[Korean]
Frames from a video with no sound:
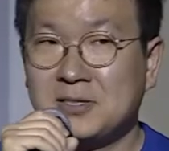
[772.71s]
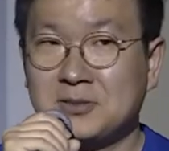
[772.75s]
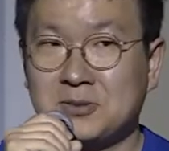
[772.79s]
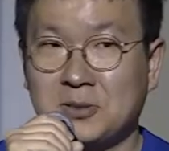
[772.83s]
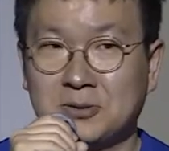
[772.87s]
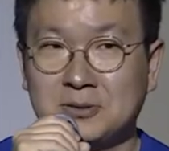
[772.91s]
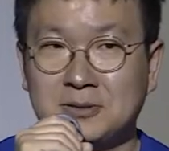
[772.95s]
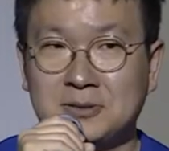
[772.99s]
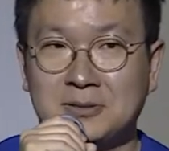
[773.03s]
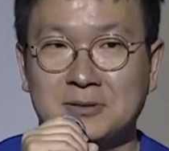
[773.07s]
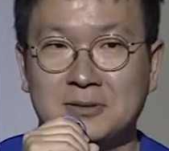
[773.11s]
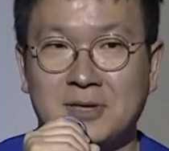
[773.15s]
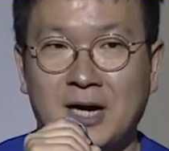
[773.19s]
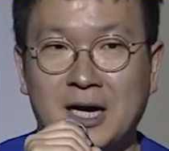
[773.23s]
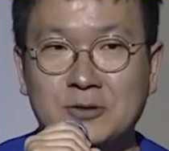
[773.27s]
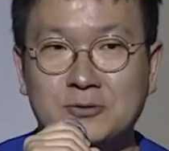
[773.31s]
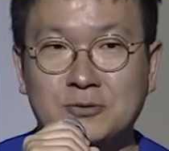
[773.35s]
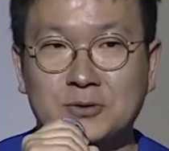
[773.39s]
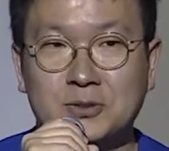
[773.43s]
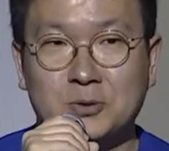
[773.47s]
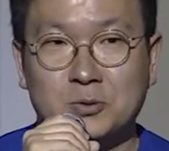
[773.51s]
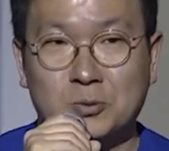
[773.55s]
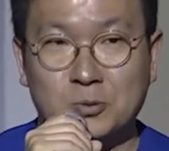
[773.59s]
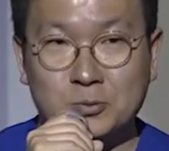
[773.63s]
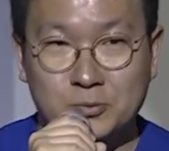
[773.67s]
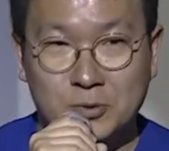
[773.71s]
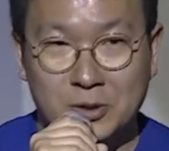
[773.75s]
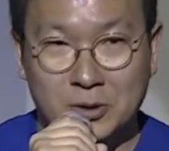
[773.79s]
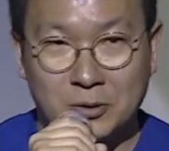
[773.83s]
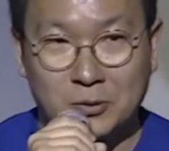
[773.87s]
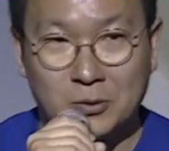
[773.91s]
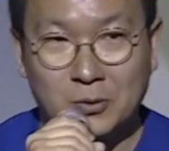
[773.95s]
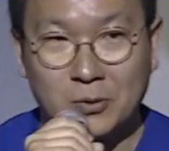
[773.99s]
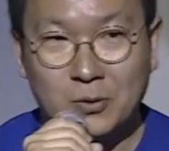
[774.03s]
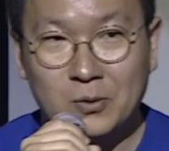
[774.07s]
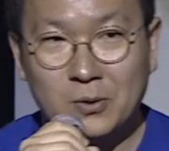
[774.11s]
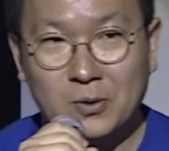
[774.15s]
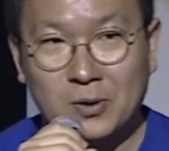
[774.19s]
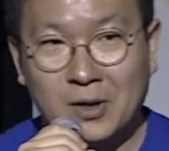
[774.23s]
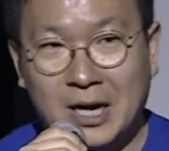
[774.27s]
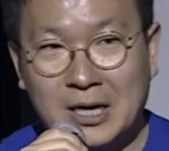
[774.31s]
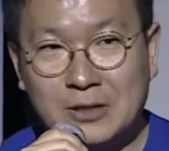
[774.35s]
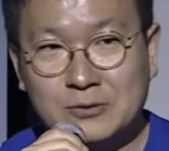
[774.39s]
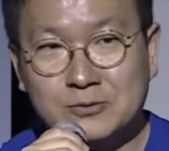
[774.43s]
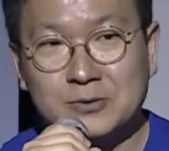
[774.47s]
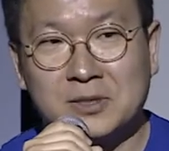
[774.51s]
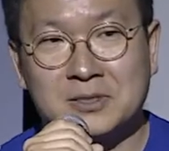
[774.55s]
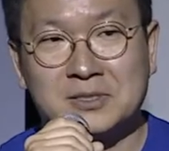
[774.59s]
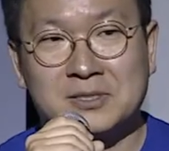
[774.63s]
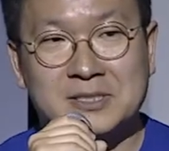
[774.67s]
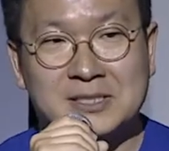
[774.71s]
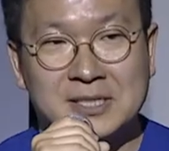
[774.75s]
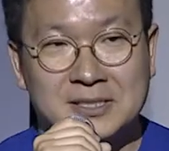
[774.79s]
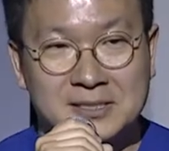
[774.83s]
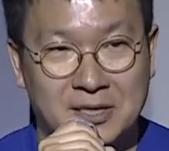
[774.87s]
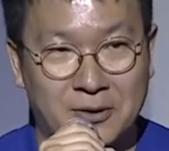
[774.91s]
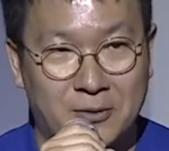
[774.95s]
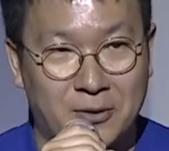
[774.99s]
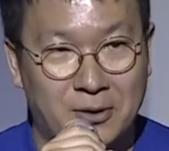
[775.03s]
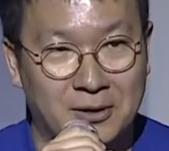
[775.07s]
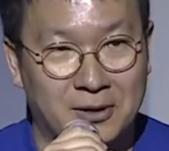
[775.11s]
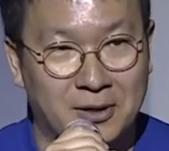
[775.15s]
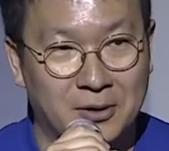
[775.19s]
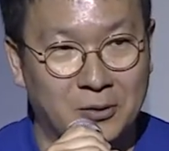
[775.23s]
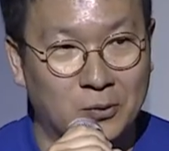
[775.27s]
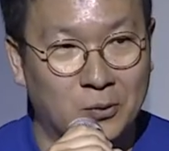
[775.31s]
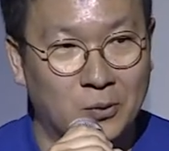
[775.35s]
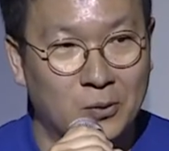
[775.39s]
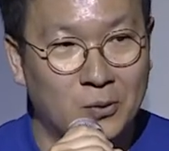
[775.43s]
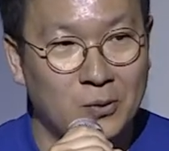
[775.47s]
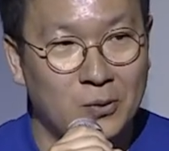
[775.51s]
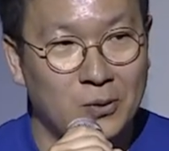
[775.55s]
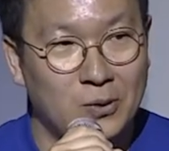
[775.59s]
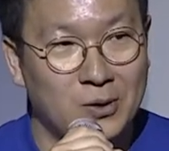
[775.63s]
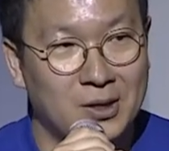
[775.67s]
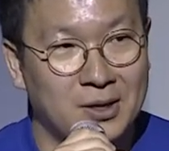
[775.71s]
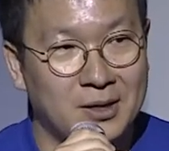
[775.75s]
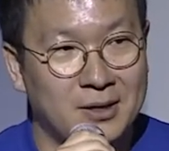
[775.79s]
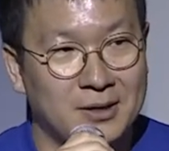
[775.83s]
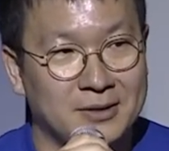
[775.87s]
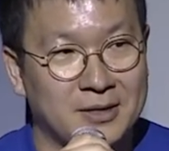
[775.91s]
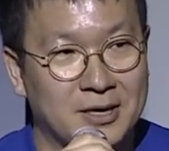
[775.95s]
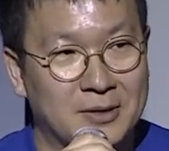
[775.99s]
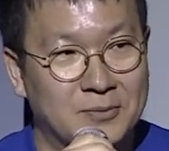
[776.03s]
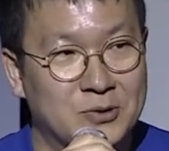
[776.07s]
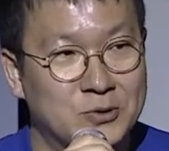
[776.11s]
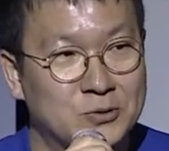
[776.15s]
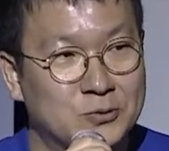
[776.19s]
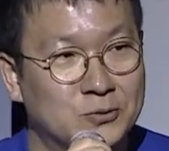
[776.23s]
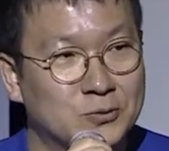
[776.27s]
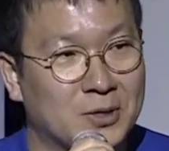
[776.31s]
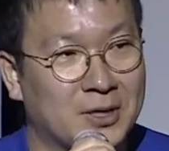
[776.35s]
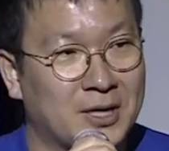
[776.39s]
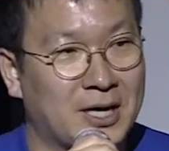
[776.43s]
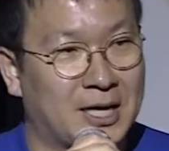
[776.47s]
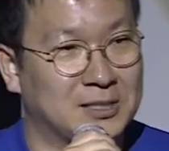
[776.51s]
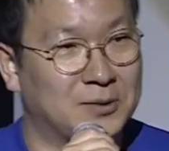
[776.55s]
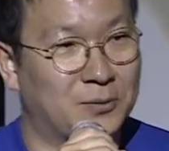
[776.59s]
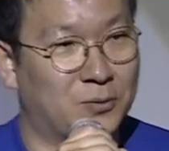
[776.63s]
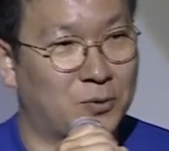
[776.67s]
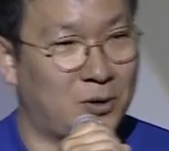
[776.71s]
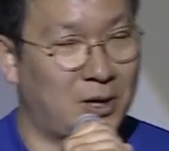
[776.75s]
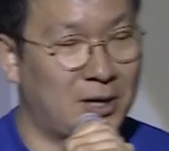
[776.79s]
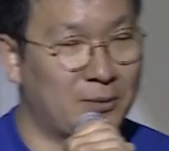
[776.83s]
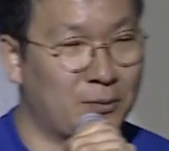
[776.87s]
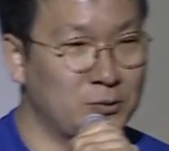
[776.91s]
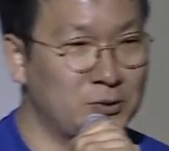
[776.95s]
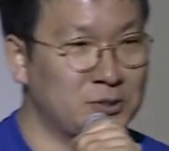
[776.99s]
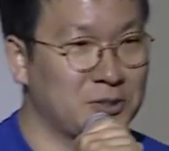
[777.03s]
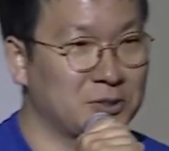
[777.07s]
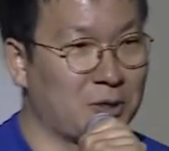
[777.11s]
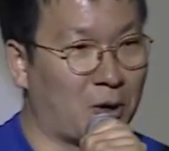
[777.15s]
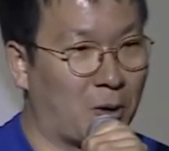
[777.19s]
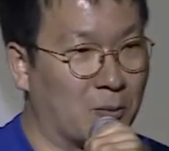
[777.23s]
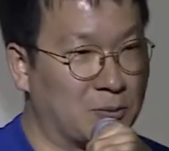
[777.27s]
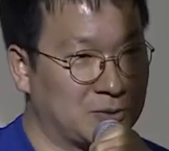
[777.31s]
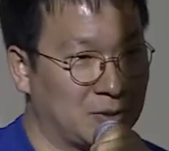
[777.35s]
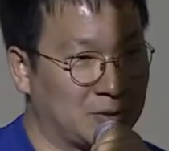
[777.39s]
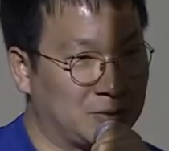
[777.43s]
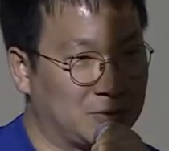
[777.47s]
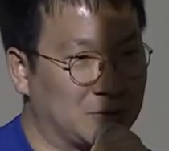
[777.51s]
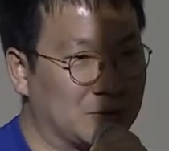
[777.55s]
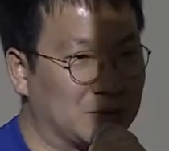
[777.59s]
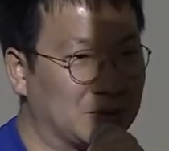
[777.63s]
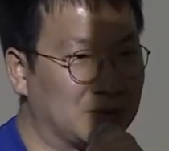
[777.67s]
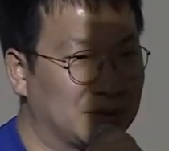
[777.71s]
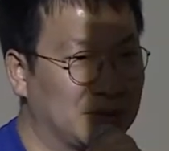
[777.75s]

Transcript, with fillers: 저는 한국에서 공부했고 한국에서 직장 생활을 했고 네, 미국에 가서 뭘 해본 적이 없었죠.